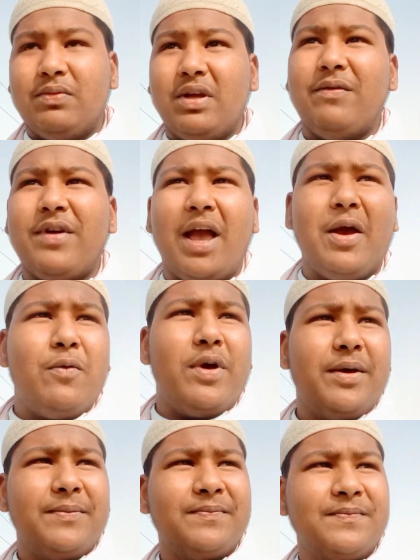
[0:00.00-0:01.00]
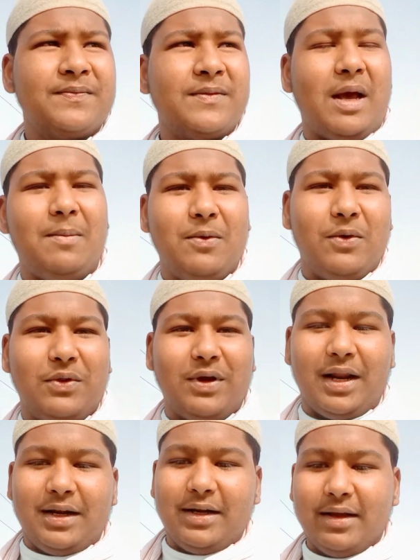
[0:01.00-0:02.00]
फिर भी आए हुए हैं आप लोग को
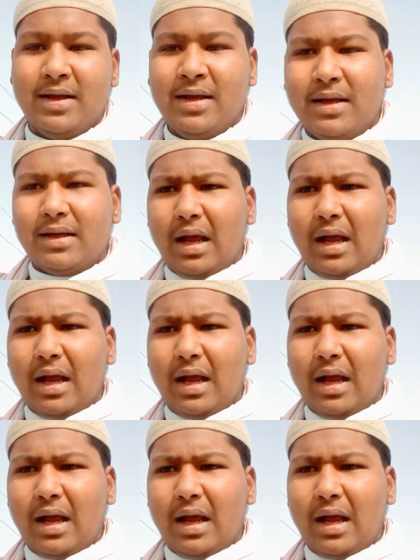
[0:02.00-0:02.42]
दिखाने के लिए